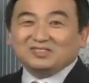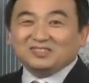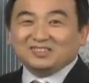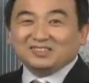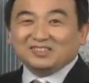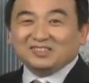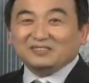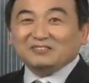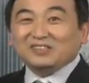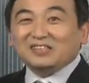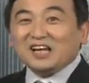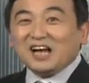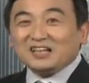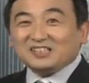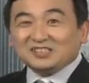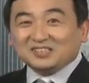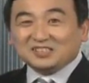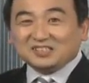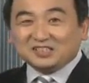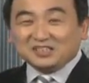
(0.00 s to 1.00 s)
因为他
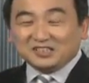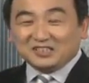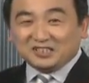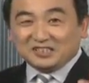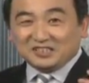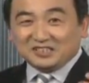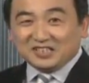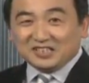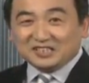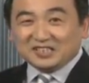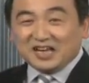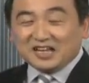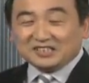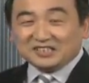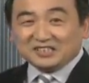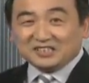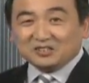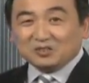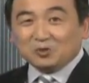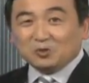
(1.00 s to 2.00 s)
的身体肩胛
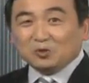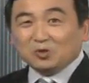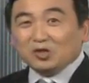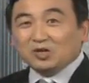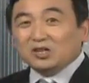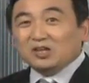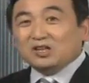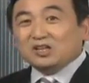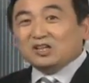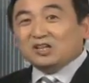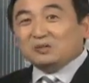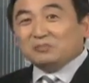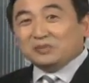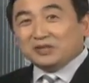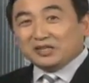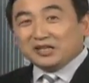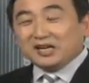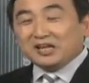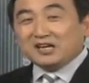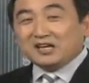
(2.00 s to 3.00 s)
结构啊，米
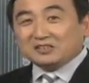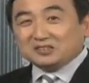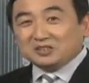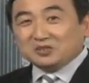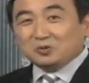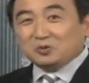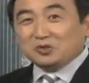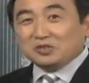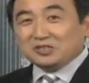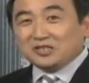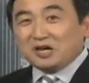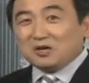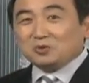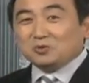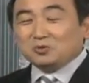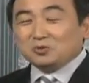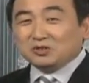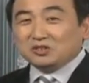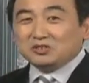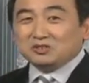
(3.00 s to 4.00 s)
开朗基罗掌
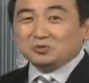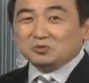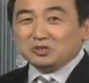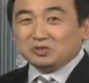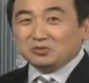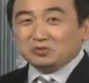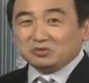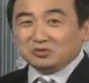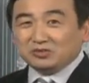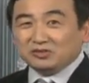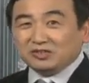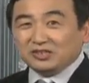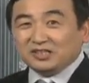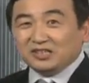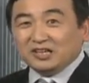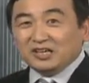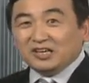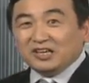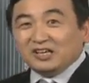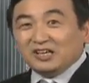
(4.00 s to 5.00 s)
控的是最准确的。
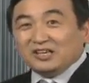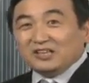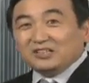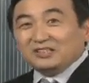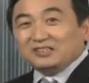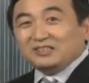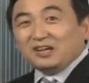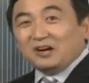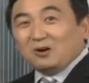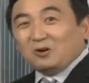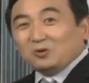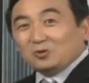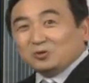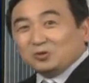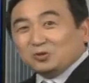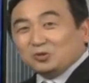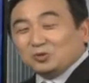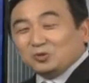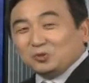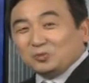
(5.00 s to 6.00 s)
要
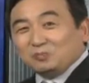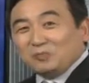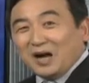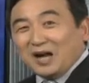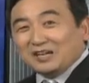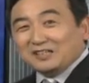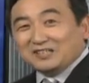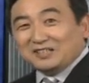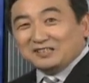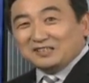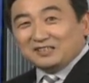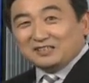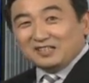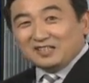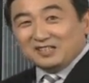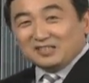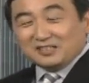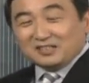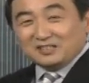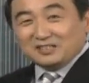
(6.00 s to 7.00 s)
去把人
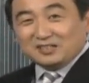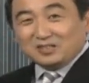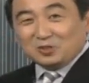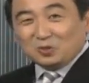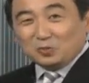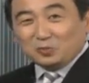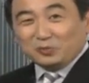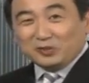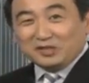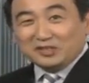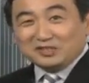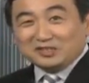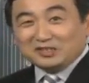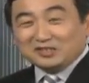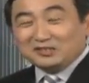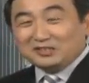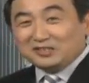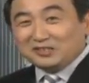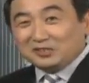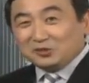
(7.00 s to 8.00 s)
的手臂
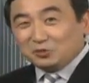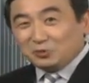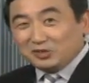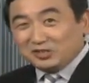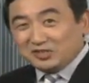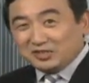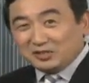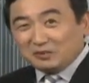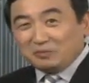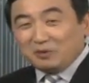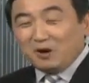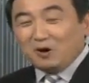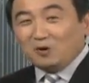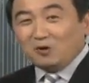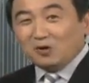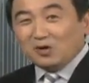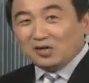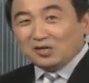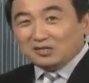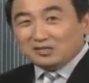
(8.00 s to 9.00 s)
真的学解
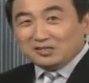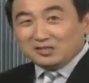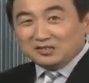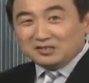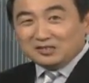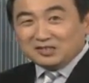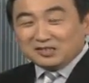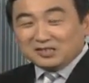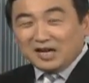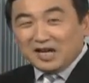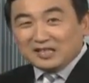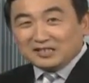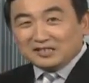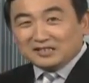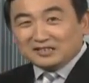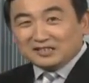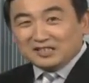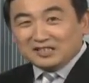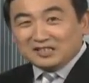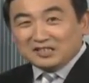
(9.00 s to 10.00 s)
剖，真的看
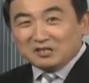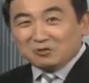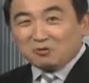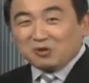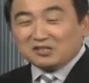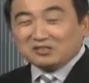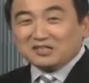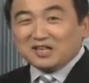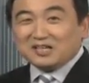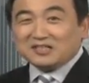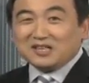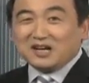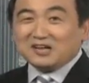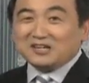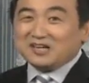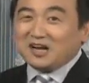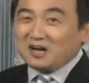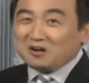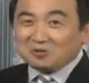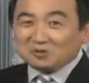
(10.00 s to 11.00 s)
清那血管在哪儿，
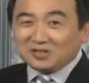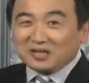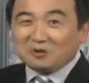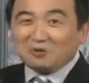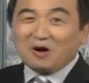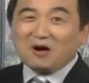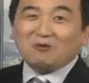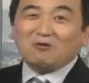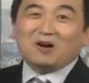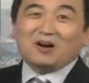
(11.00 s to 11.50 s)
然后再画画。